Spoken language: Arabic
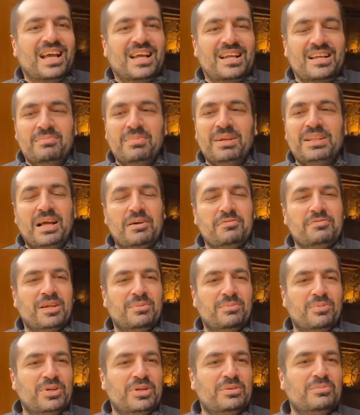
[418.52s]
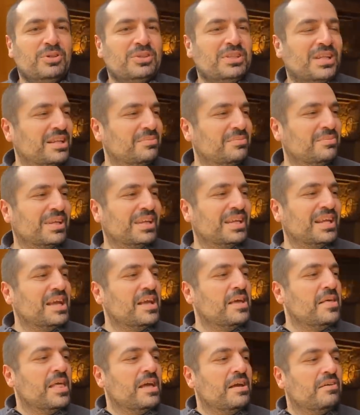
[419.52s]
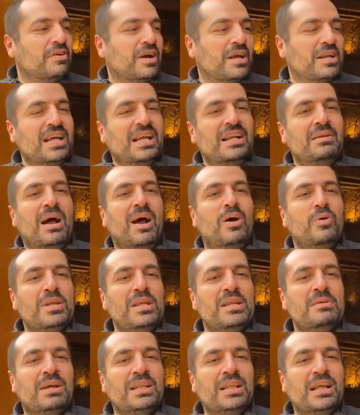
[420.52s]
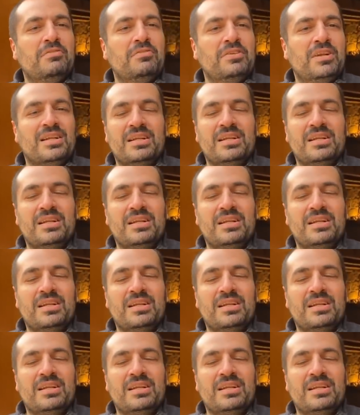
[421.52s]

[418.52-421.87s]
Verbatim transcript: آه، المتحف تبعه للمغتربين فنحن محولين المتحف